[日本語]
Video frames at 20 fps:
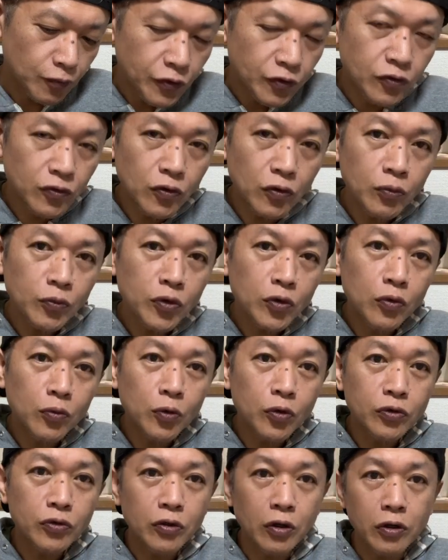強みを
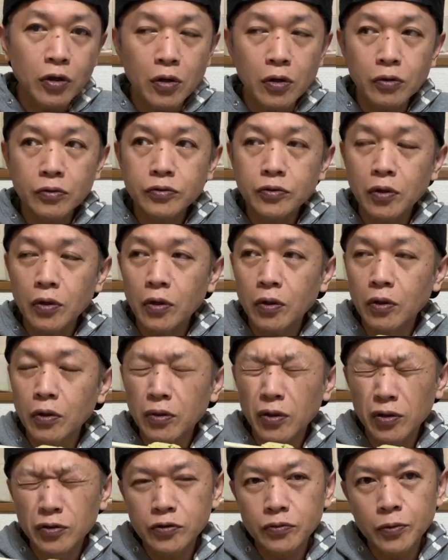持ったキャラクターが
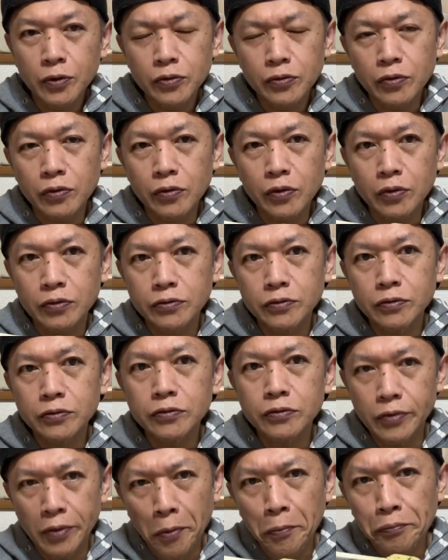集まってる感じで
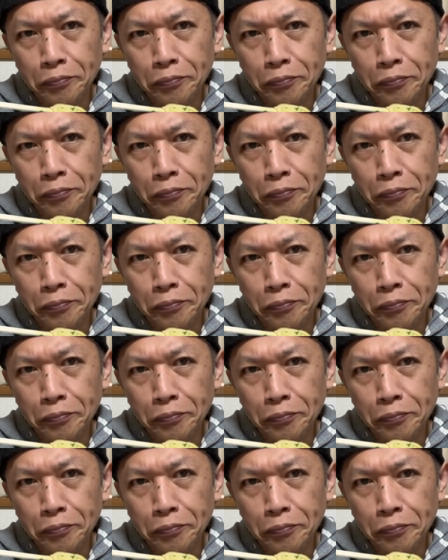すね。